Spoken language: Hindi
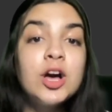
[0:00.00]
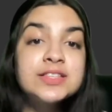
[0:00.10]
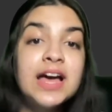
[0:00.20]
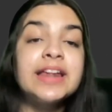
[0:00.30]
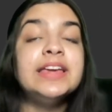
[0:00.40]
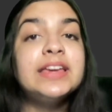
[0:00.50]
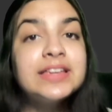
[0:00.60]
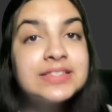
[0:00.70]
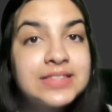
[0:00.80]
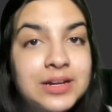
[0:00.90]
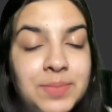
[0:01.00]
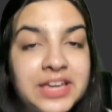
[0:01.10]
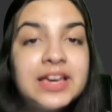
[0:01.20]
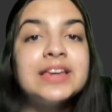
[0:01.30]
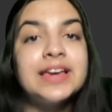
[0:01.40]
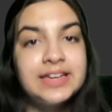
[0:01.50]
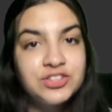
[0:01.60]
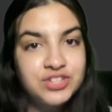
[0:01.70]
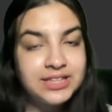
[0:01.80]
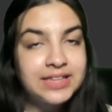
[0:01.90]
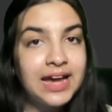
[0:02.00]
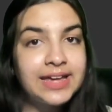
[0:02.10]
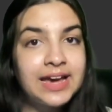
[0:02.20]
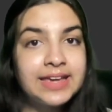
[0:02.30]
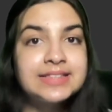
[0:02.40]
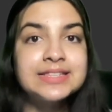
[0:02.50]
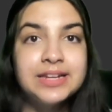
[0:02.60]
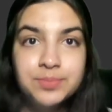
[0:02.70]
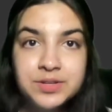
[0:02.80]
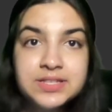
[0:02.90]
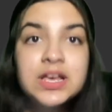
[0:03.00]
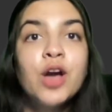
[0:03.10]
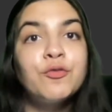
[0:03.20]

हजार इक्कीस तक भैया यही चलता आया है सिलेबस